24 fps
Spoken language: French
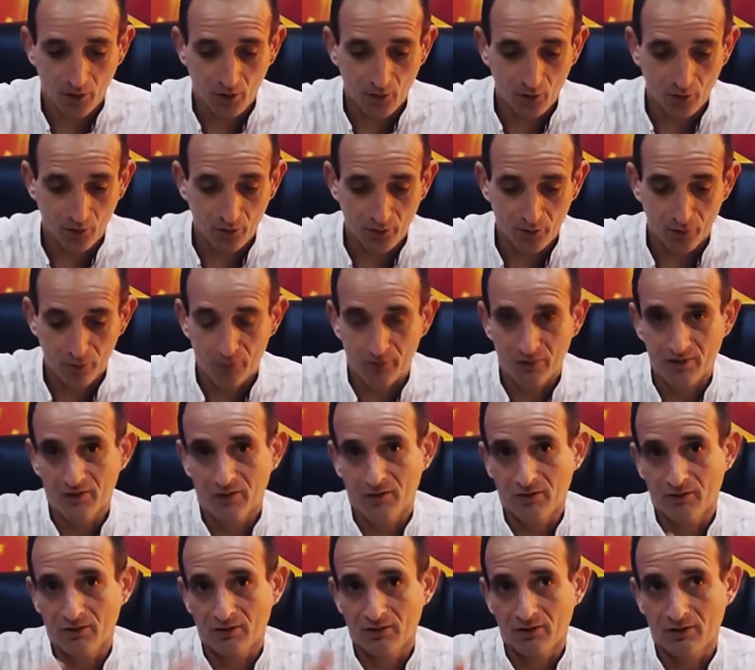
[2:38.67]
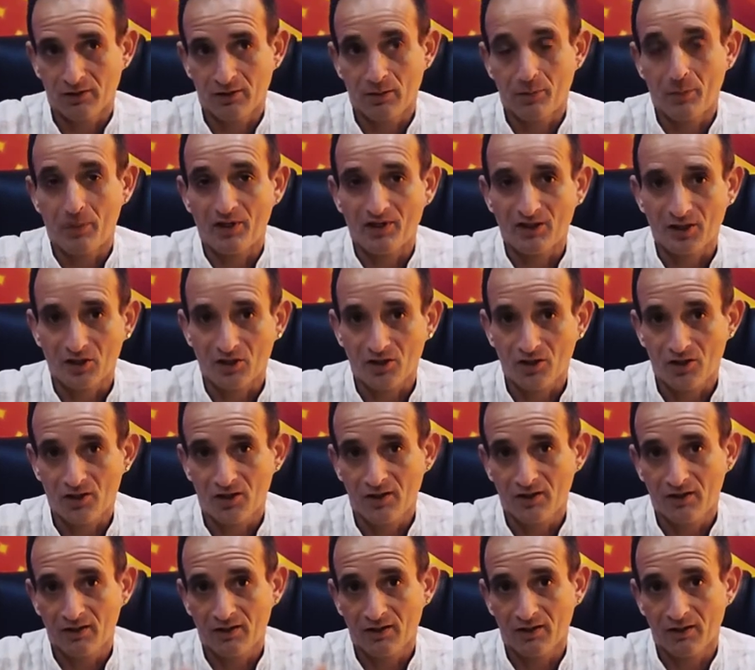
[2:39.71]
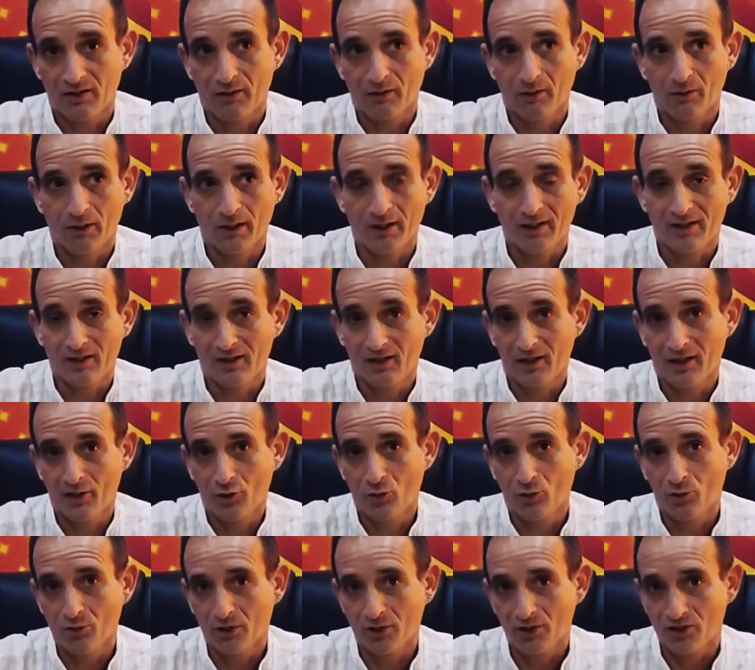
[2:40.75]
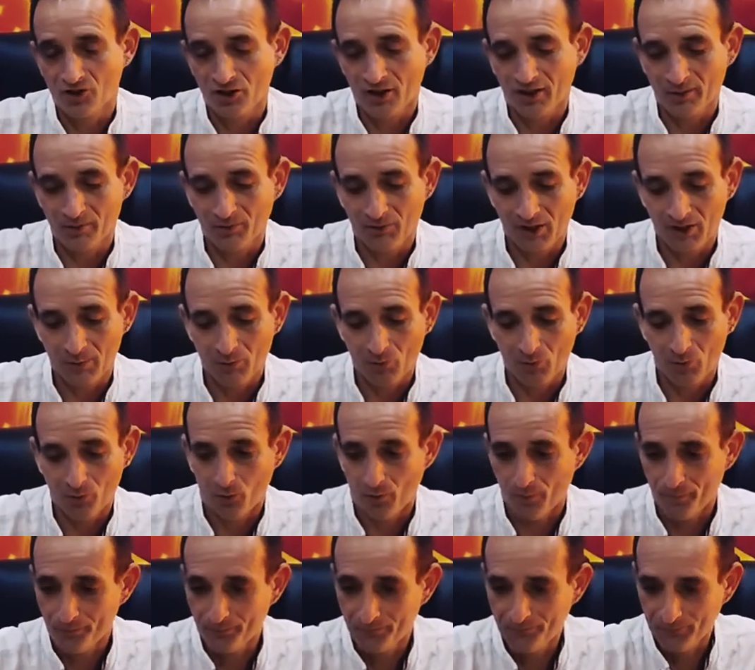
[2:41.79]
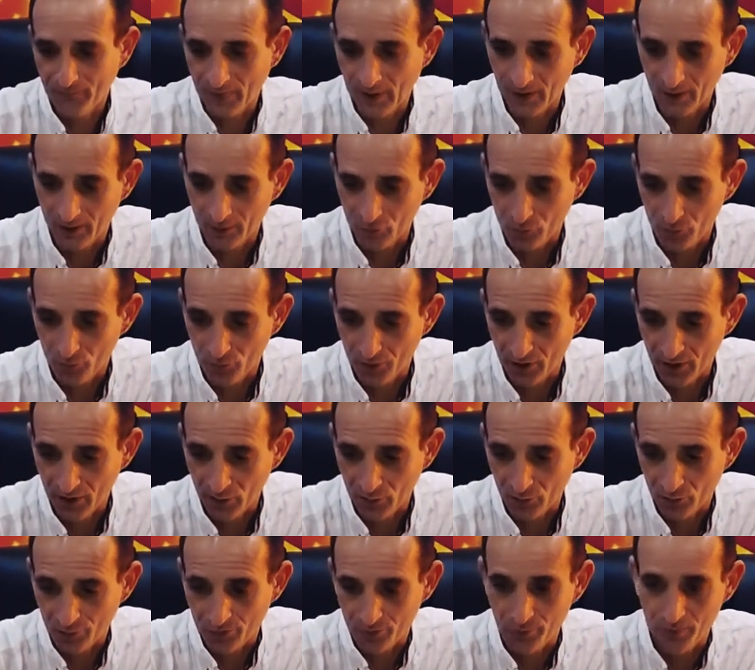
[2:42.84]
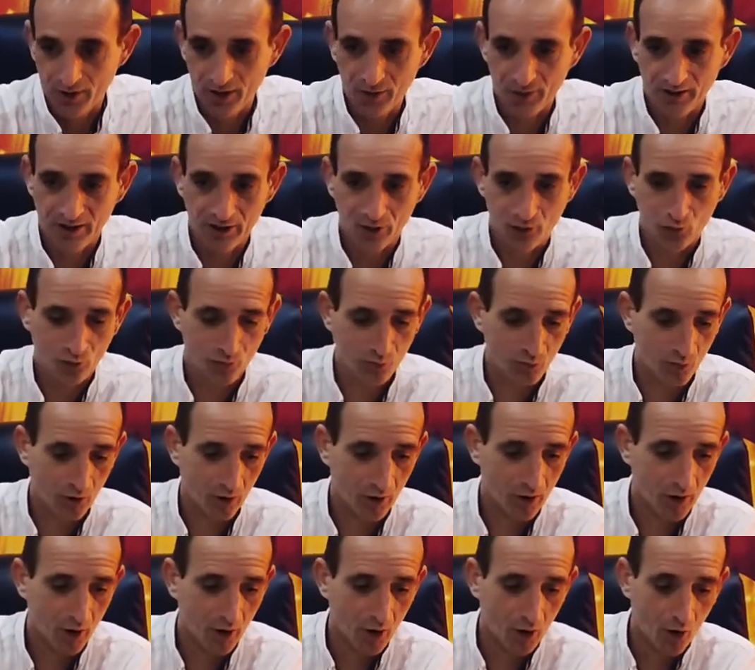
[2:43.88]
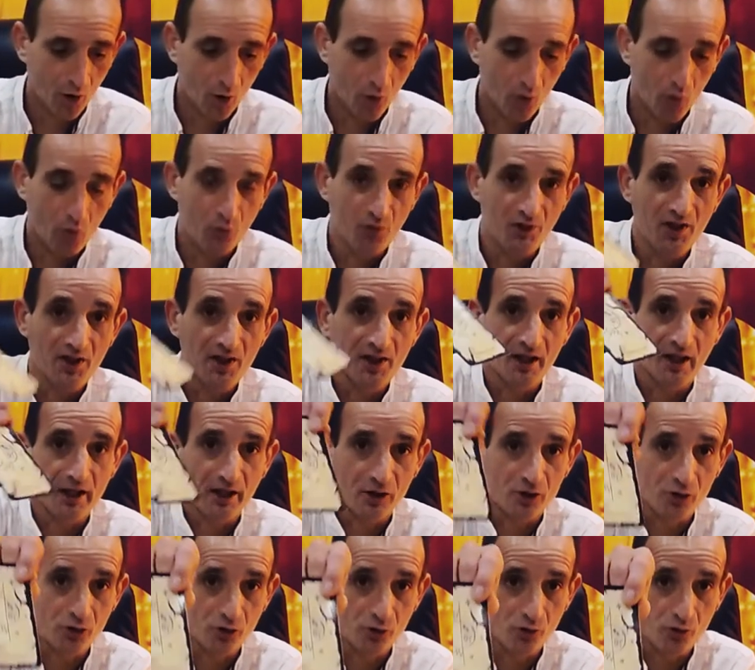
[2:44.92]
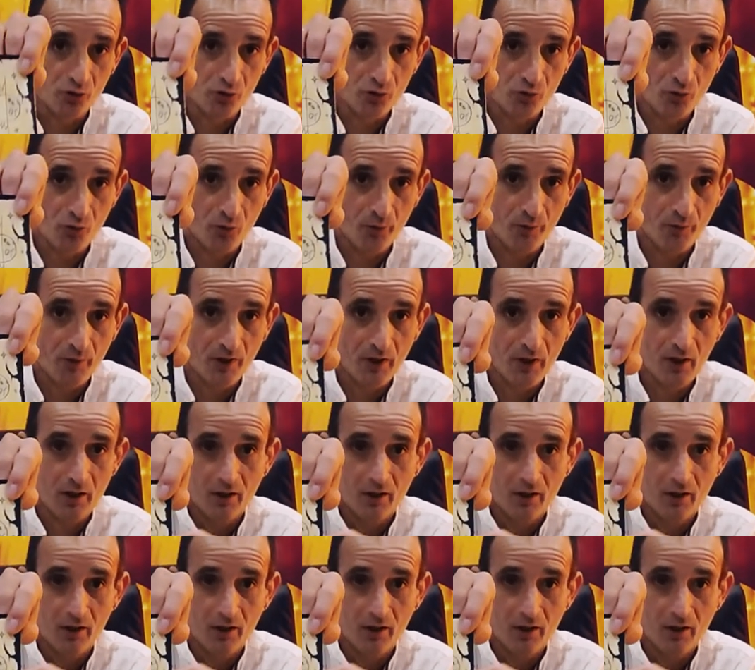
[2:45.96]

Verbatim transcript: Euh, c'est passager, c'est voilà, c'est là depuis déjà un petit moment, hein, depuis quelques semaines, quelques mois. On nous dit il y a un changement.